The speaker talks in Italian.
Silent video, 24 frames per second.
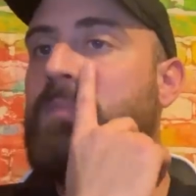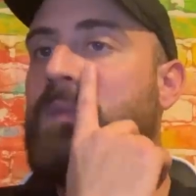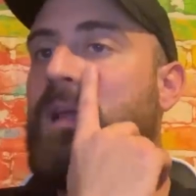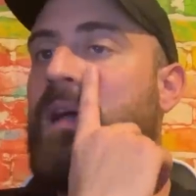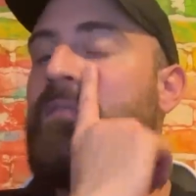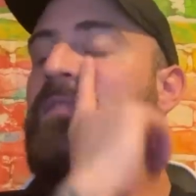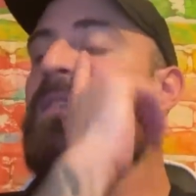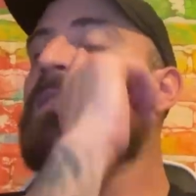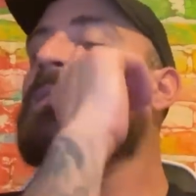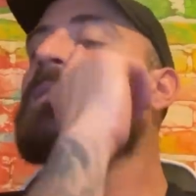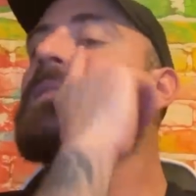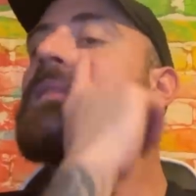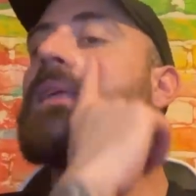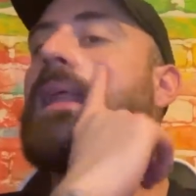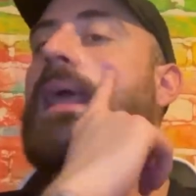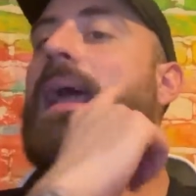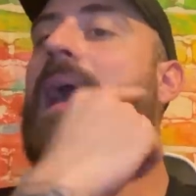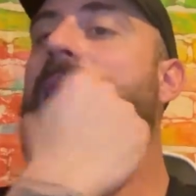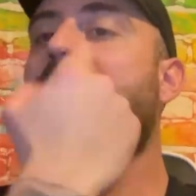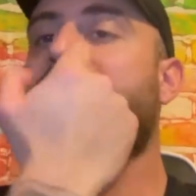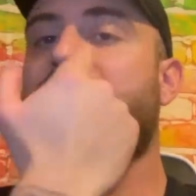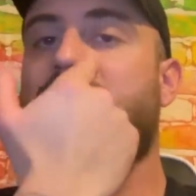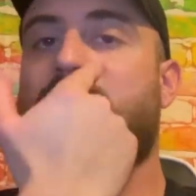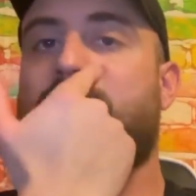a 23
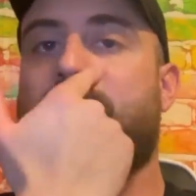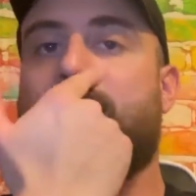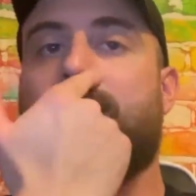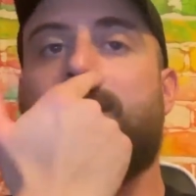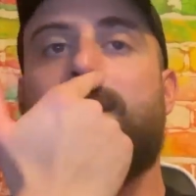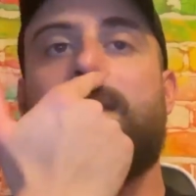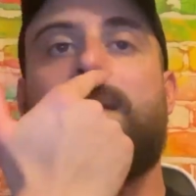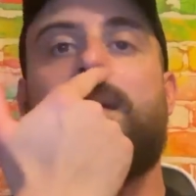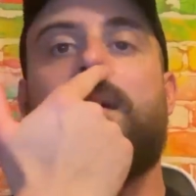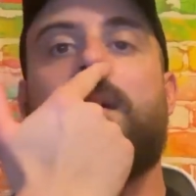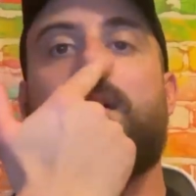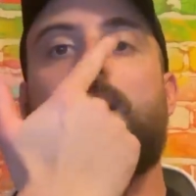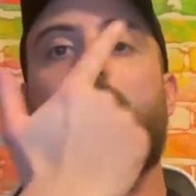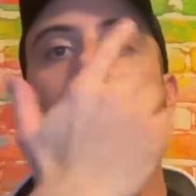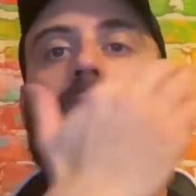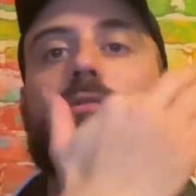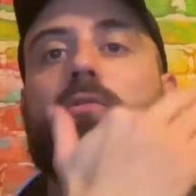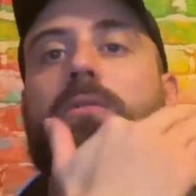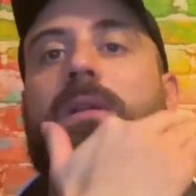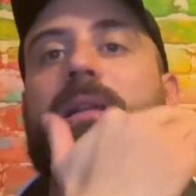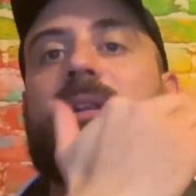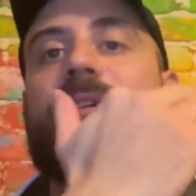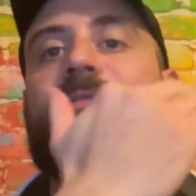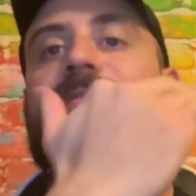anni
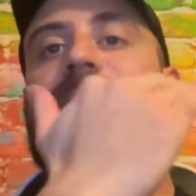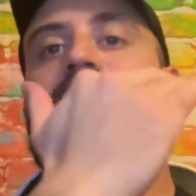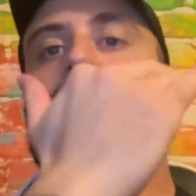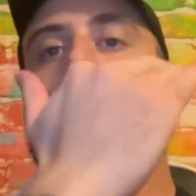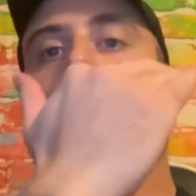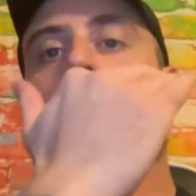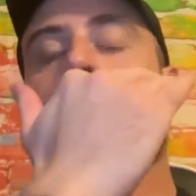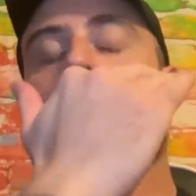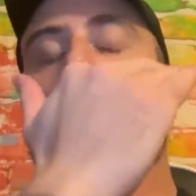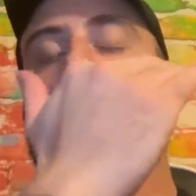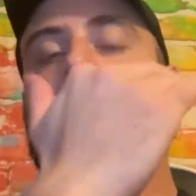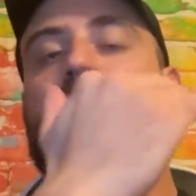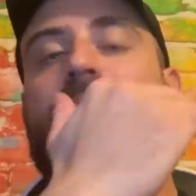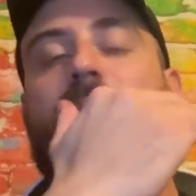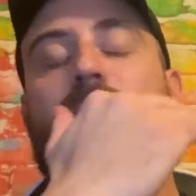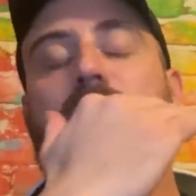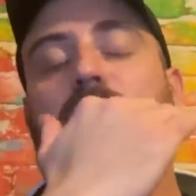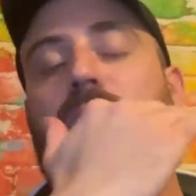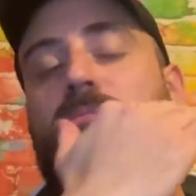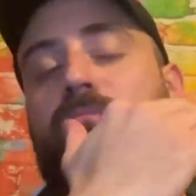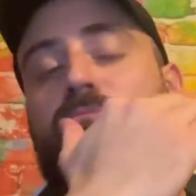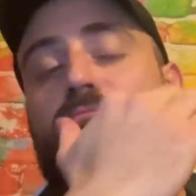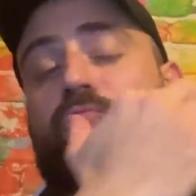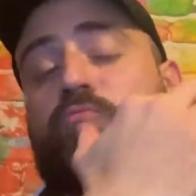Tonale ha fatto un,
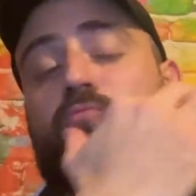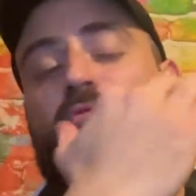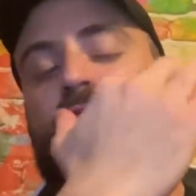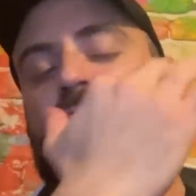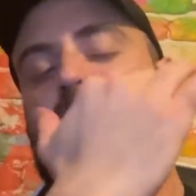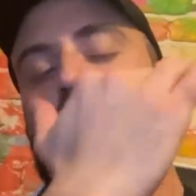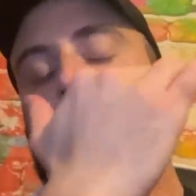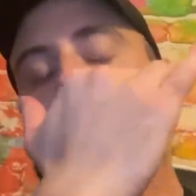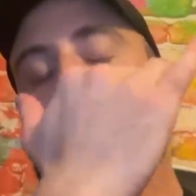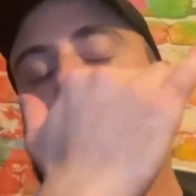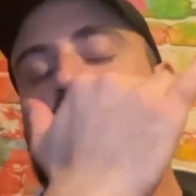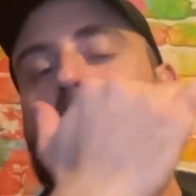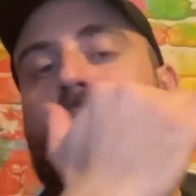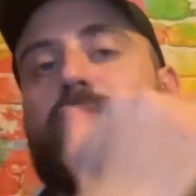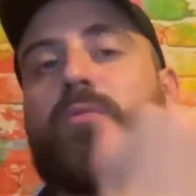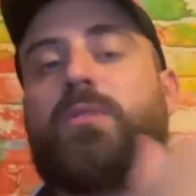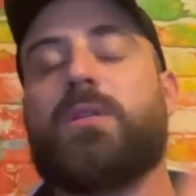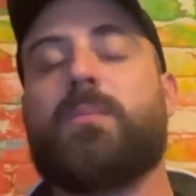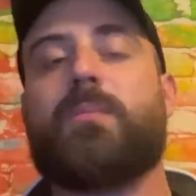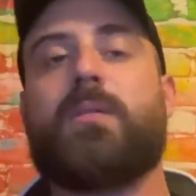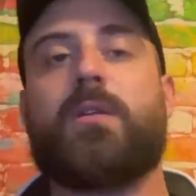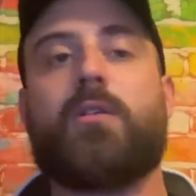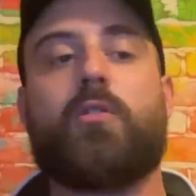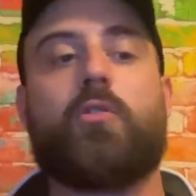tipo, un certo tipo di
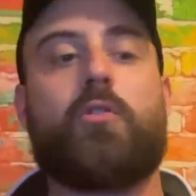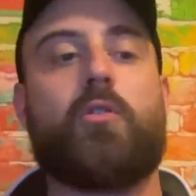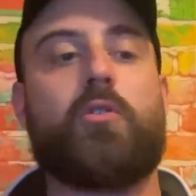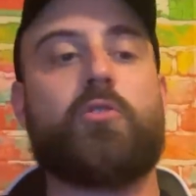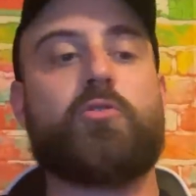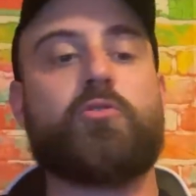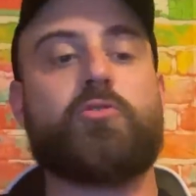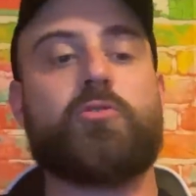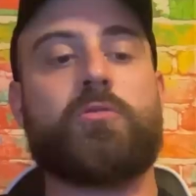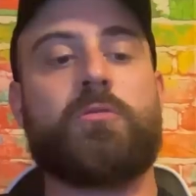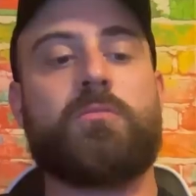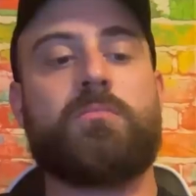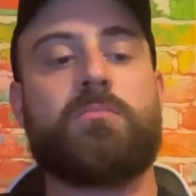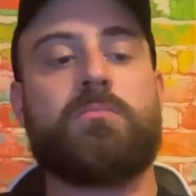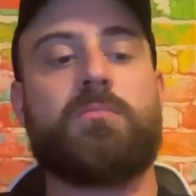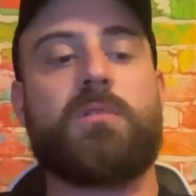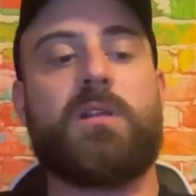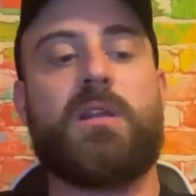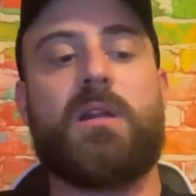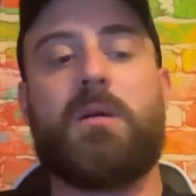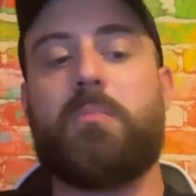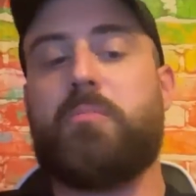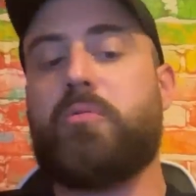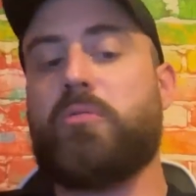percorso
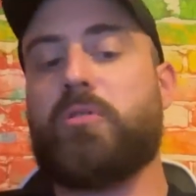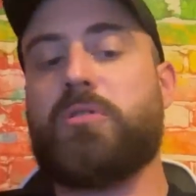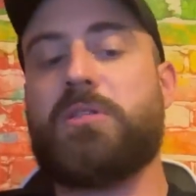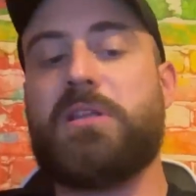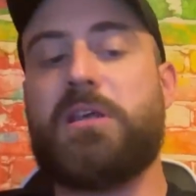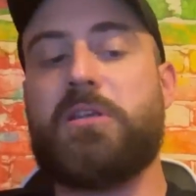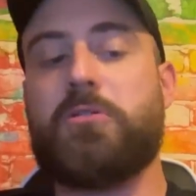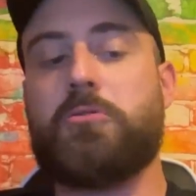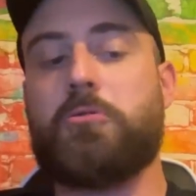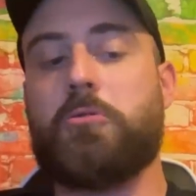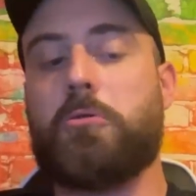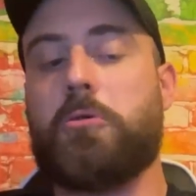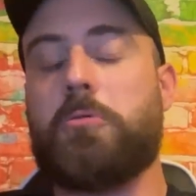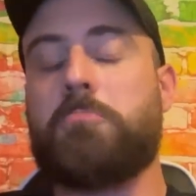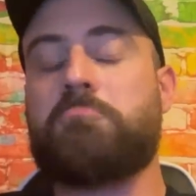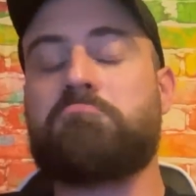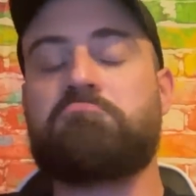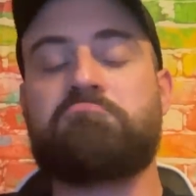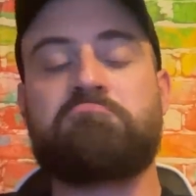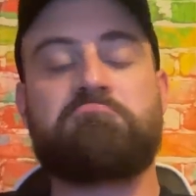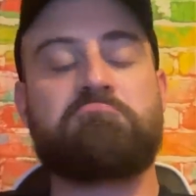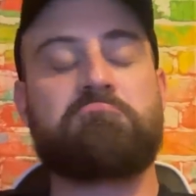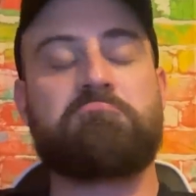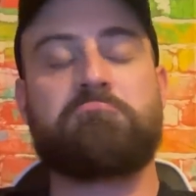che l'ha portato
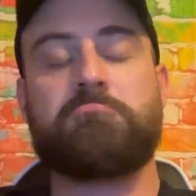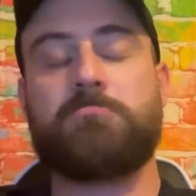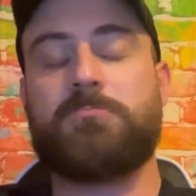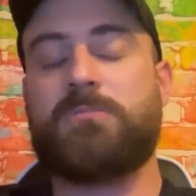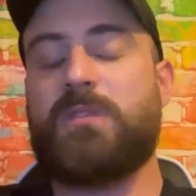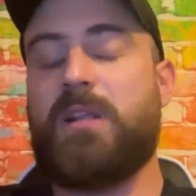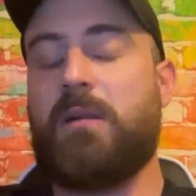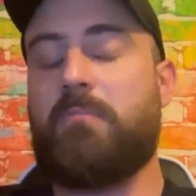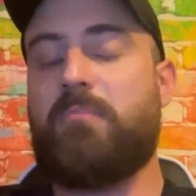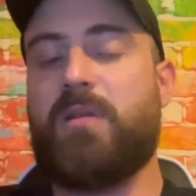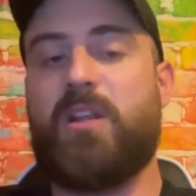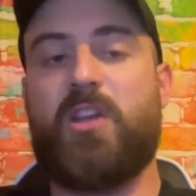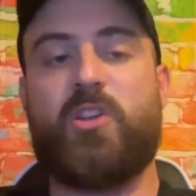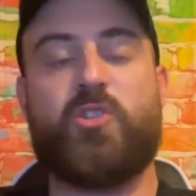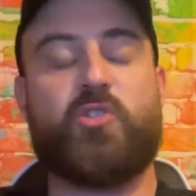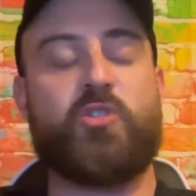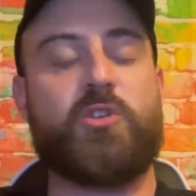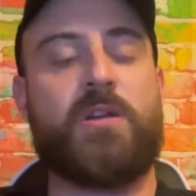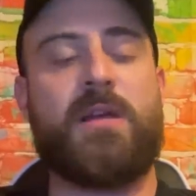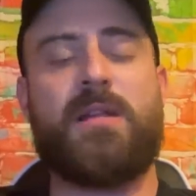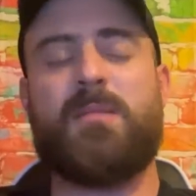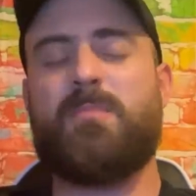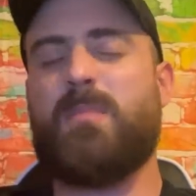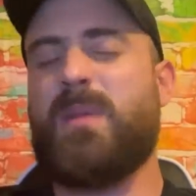dal
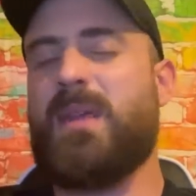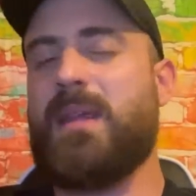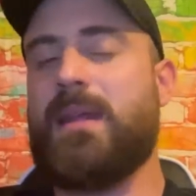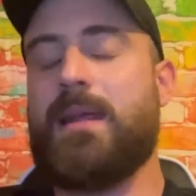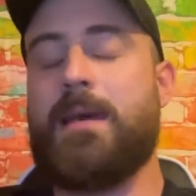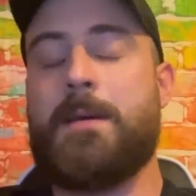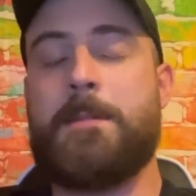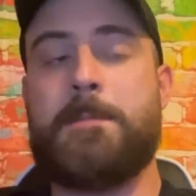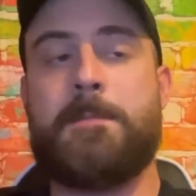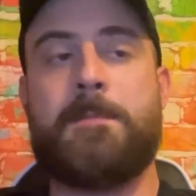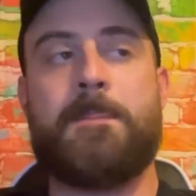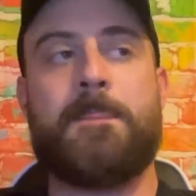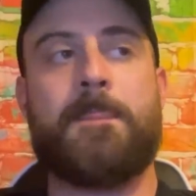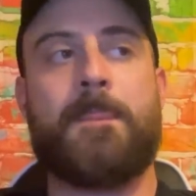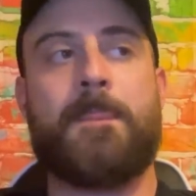Brescia al Milan.